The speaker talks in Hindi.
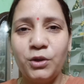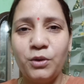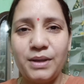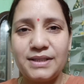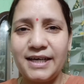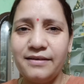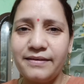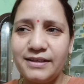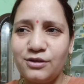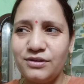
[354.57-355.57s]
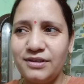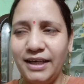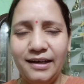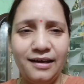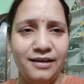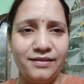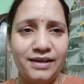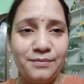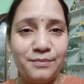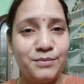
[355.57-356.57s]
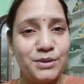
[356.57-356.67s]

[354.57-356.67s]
तो मैं साड़ी वाड़ी तो नहीं डालने वाली